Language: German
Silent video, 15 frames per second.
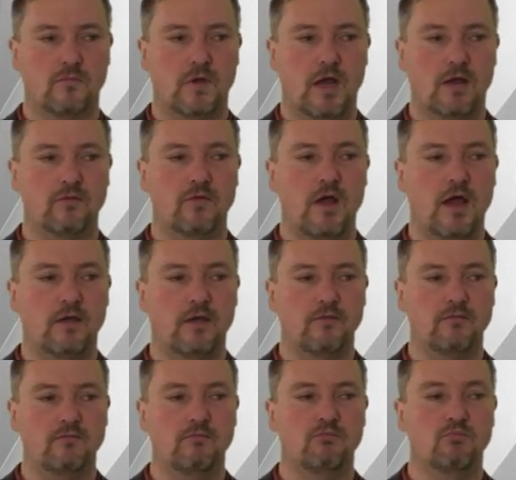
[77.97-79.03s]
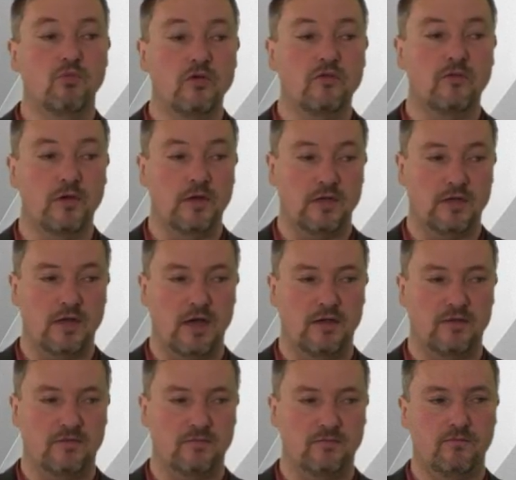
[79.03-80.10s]
Kann so heißen, muss so nicht
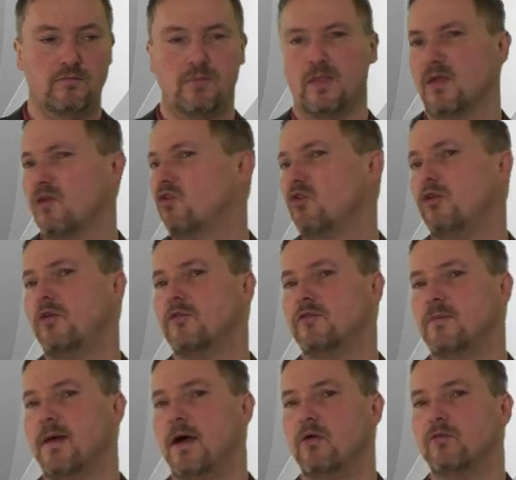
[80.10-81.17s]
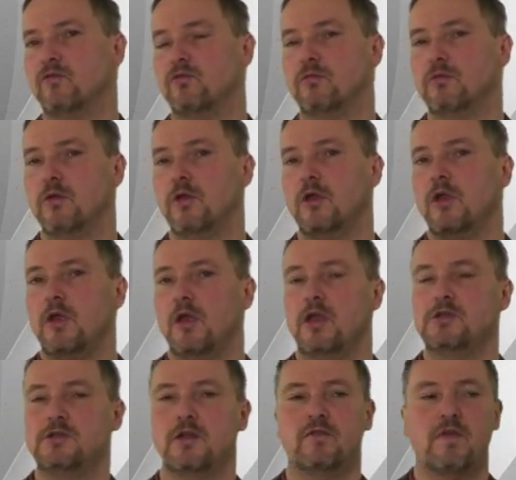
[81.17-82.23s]
heißen. Könnt ihr euch selber aussuchen.
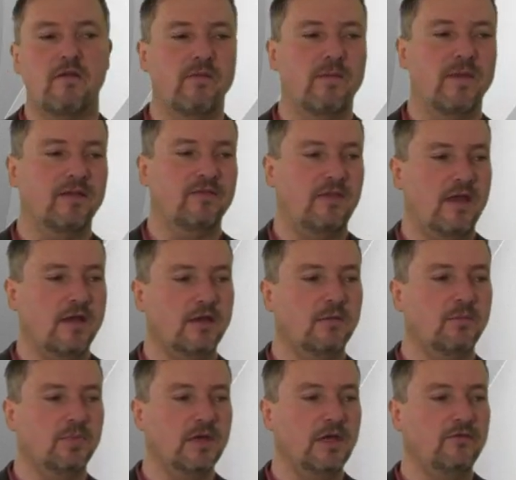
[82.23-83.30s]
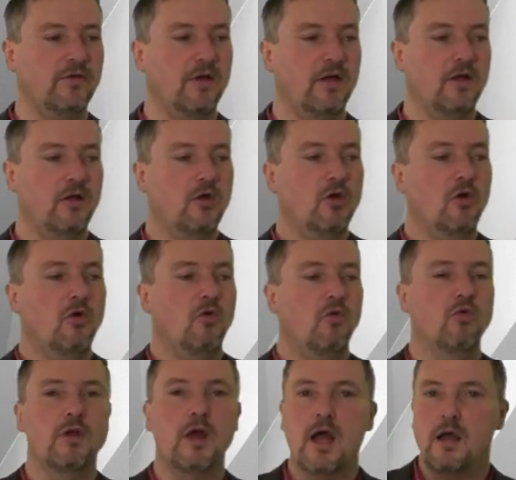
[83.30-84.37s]
Ich nenne es einfach mal Serienbriefe
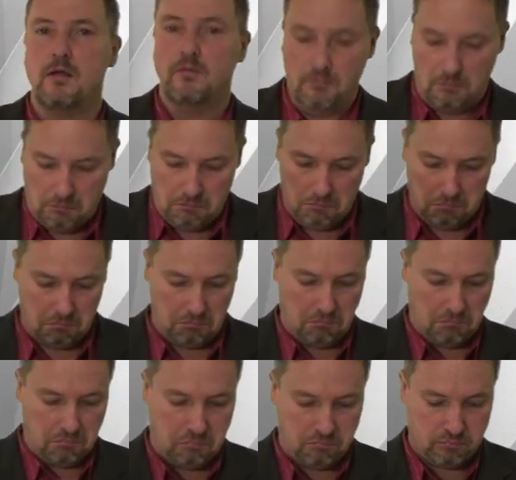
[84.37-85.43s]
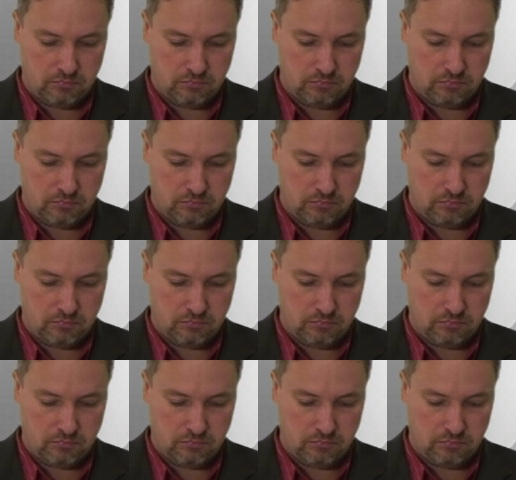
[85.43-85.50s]
oder mh, hm,